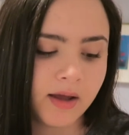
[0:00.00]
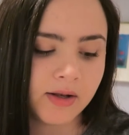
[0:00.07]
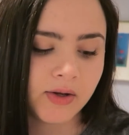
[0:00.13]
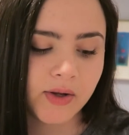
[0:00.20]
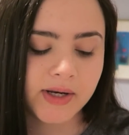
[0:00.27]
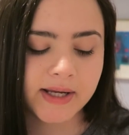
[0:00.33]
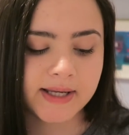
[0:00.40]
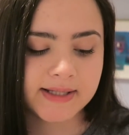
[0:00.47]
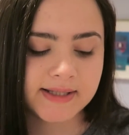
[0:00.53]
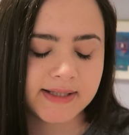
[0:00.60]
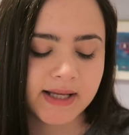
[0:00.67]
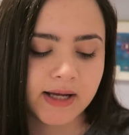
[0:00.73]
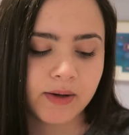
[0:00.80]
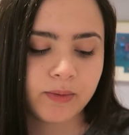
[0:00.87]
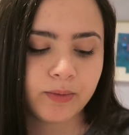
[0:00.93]
Nona
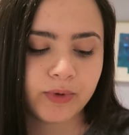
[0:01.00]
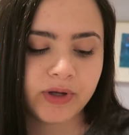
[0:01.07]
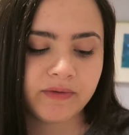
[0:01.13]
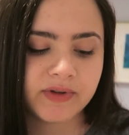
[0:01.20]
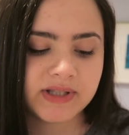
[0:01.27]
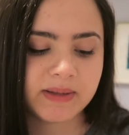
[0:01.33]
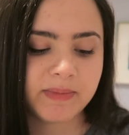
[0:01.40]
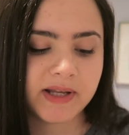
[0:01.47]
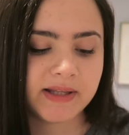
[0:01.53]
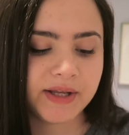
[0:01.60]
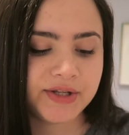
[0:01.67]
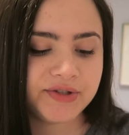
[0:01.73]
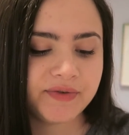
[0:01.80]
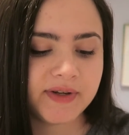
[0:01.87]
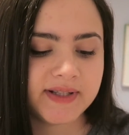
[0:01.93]
questão, o que você
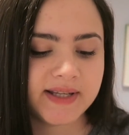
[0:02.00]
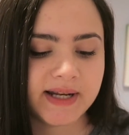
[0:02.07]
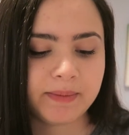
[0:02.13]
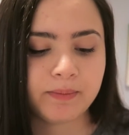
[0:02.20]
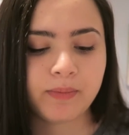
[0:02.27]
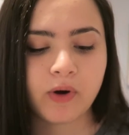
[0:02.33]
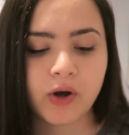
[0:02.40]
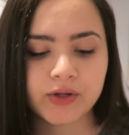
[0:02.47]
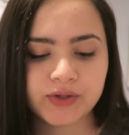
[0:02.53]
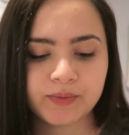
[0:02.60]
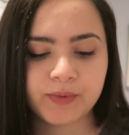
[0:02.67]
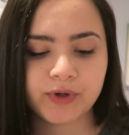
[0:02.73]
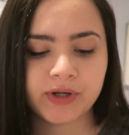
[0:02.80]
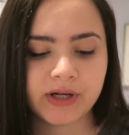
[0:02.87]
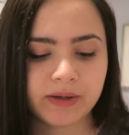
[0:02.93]
pretende fazer após o
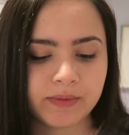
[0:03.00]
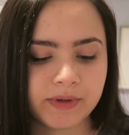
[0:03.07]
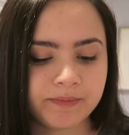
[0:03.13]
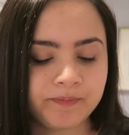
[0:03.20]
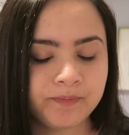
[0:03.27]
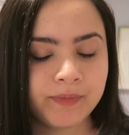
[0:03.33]
programa?